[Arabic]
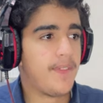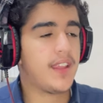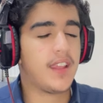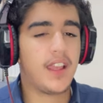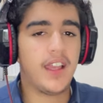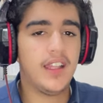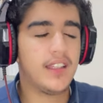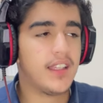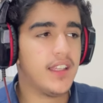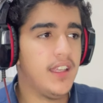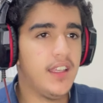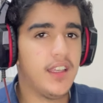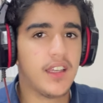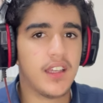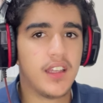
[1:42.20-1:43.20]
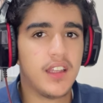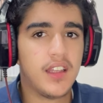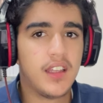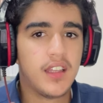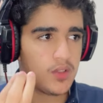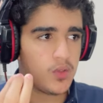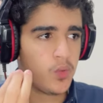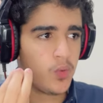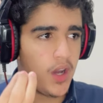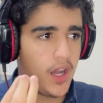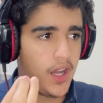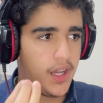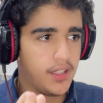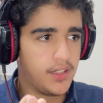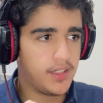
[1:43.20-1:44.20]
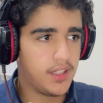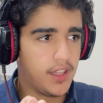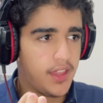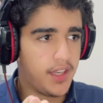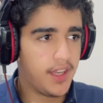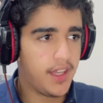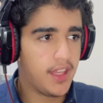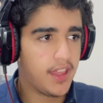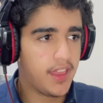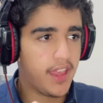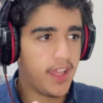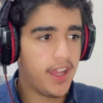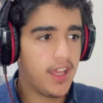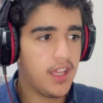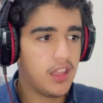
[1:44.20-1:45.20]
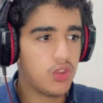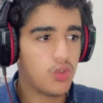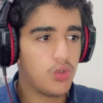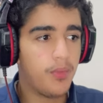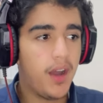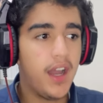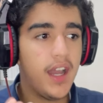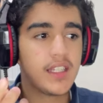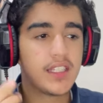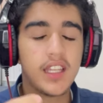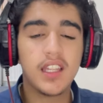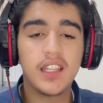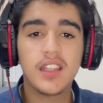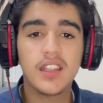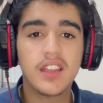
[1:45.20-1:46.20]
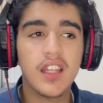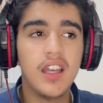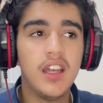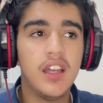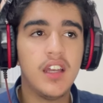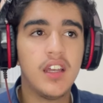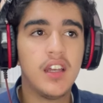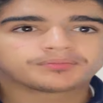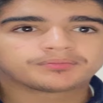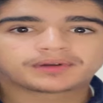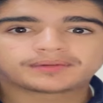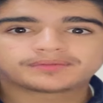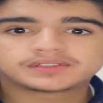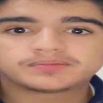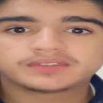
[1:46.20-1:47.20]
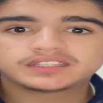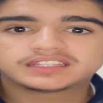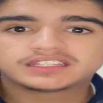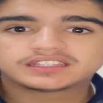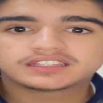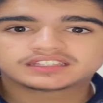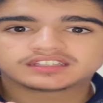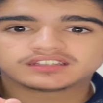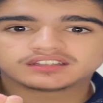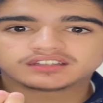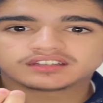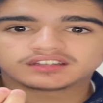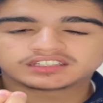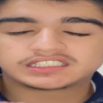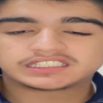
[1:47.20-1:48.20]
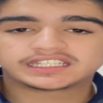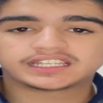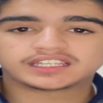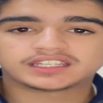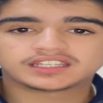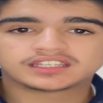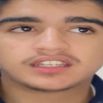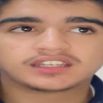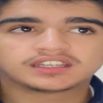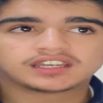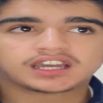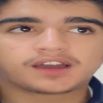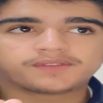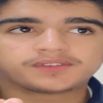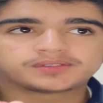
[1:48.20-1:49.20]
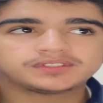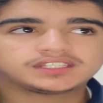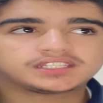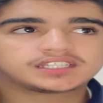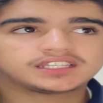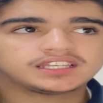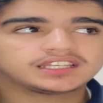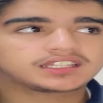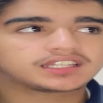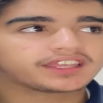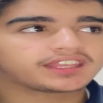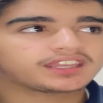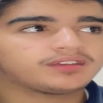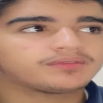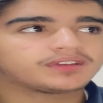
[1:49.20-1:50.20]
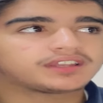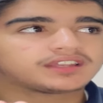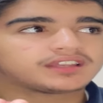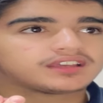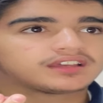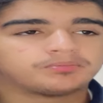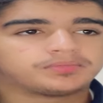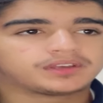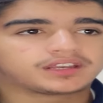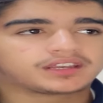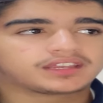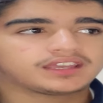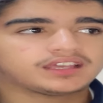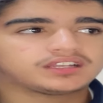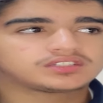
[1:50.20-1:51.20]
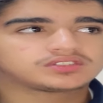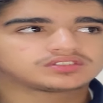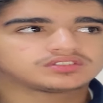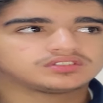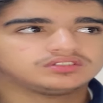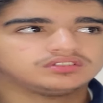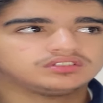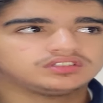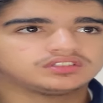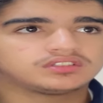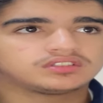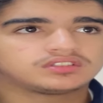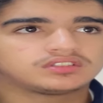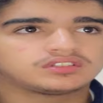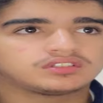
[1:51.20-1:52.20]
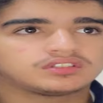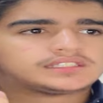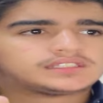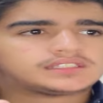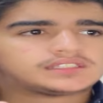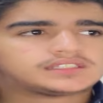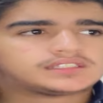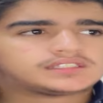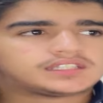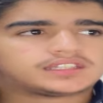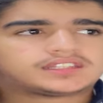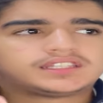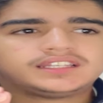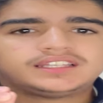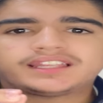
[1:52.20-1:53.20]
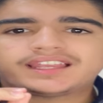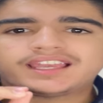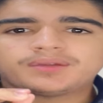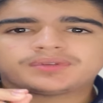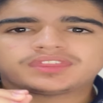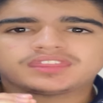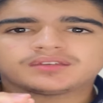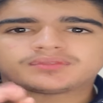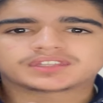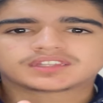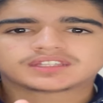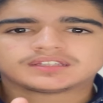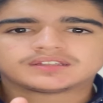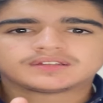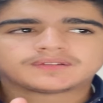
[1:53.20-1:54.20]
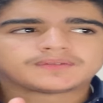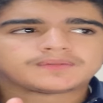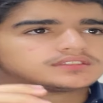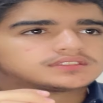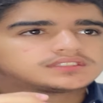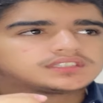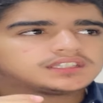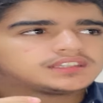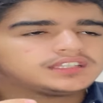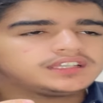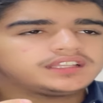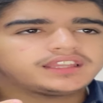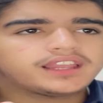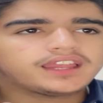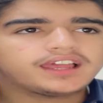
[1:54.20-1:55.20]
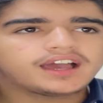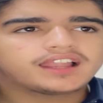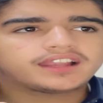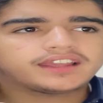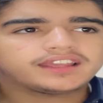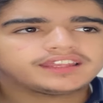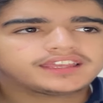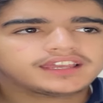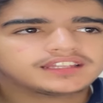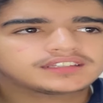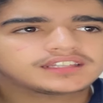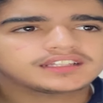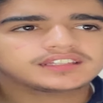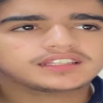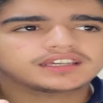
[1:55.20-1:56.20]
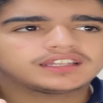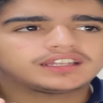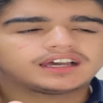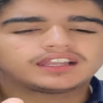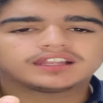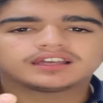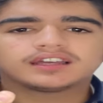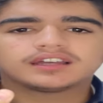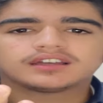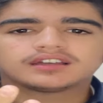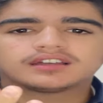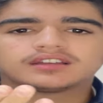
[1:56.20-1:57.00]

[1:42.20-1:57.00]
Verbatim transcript: تعال دقيقة واحد اثنين ثلاث ومعاه شنطة 500 آه، جنيه 500 جنيه تقريبا بالريال السعودي 60 ريال بالضبط 60 ريال انا الحين قاعد تدخل على